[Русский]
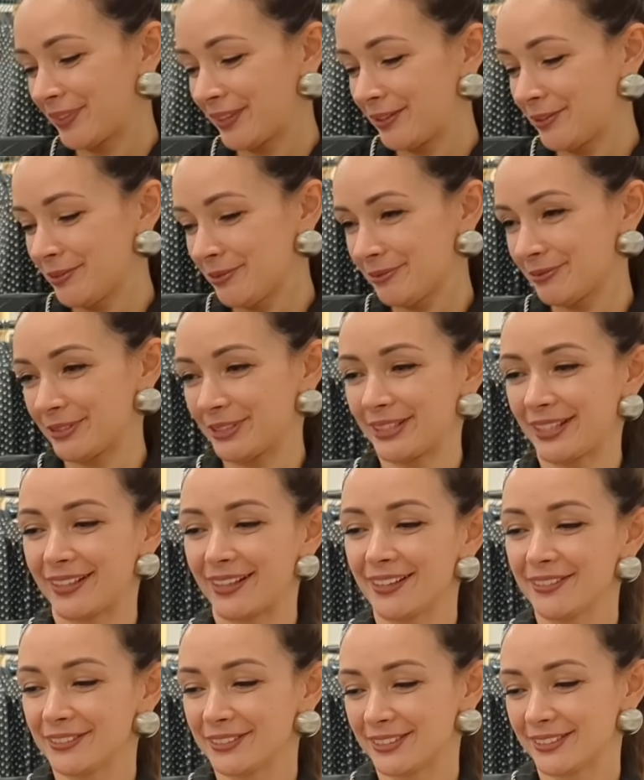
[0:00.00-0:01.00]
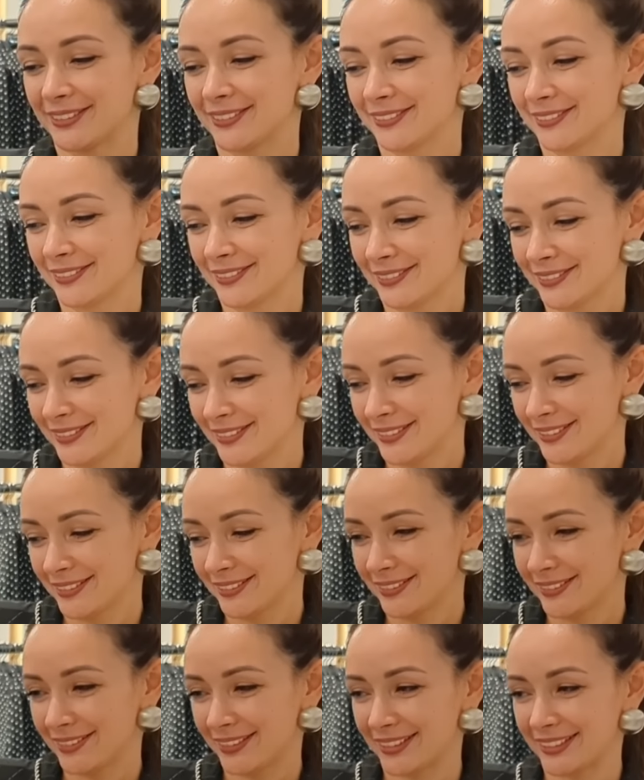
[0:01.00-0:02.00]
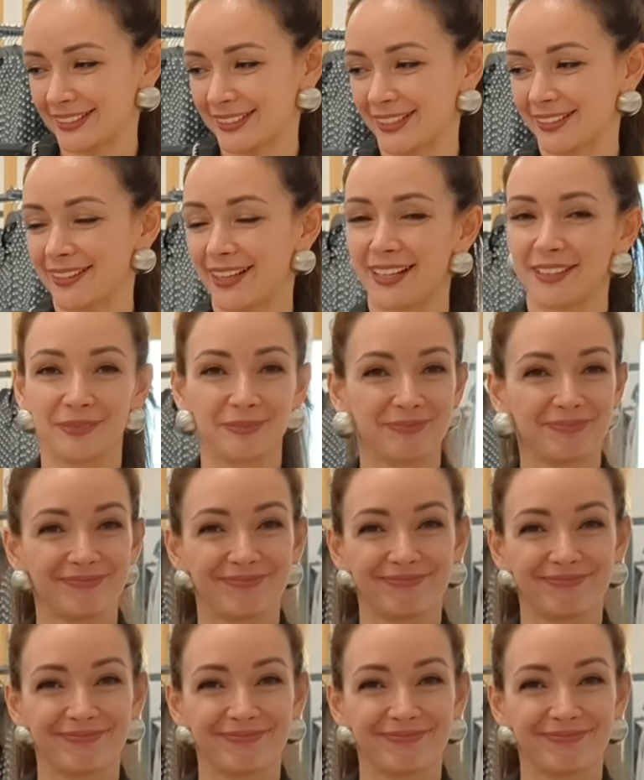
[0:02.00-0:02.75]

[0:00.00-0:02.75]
Ну, вот такая вот красота.